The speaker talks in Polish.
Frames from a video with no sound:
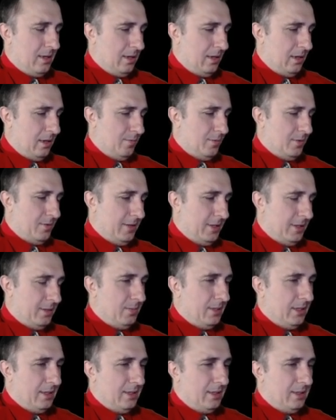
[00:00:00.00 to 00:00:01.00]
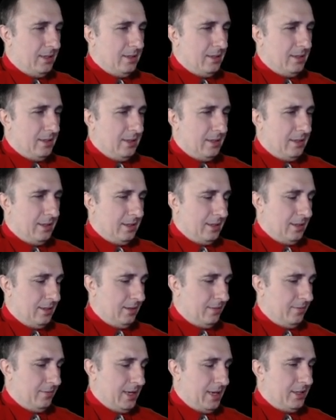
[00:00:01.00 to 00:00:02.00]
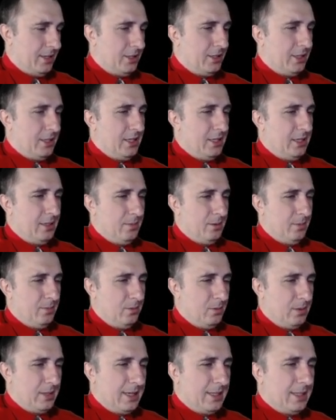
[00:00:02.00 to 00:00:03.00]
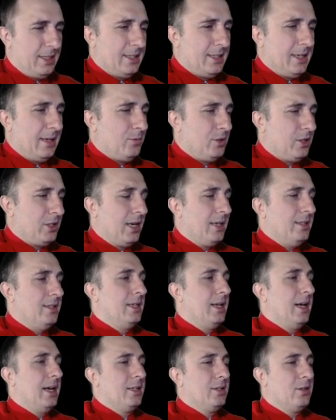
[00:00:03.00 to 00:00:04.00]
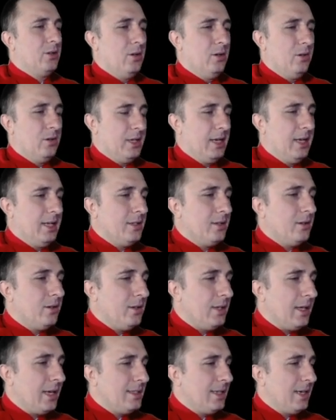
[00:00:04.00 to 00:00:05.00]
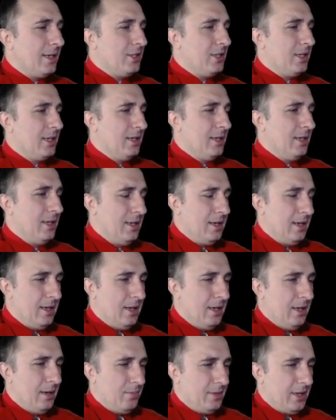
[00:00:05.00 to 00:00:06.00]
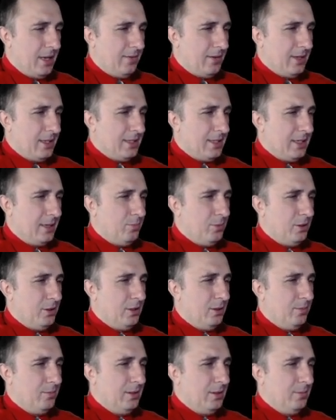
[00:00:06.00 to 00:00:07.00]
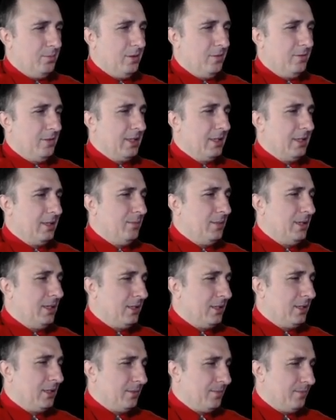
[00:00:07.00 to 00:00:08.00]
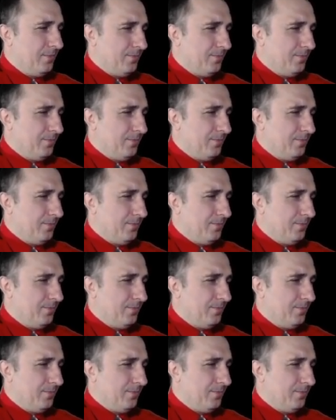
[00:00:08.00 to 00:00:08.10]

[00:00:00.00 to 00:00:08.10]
no powiedzmy 200, żeby był taki sam szary jak to okienko na razie. Mniej więcej podobny powinien być.